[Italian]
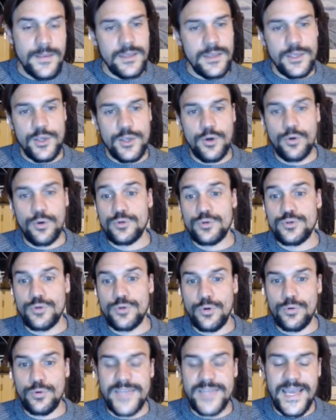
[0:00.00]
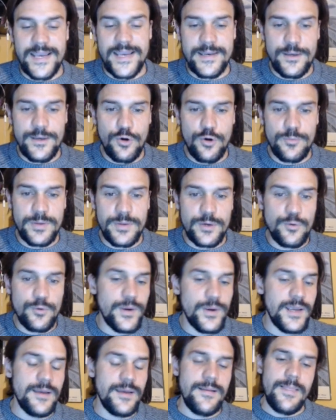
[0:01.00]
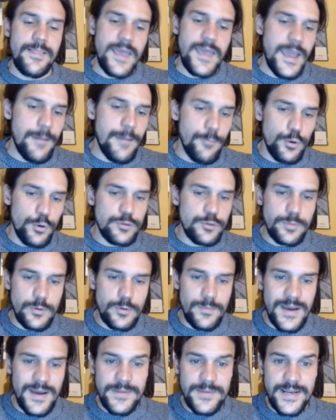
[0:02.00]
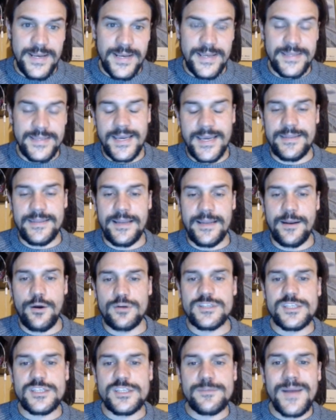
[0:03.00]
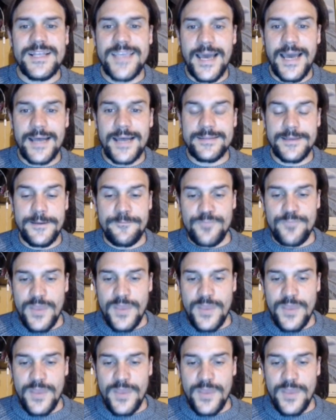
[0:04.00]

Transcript: io non sono un tecnico, per cui è molto probabile che dica delle cose sbagliate.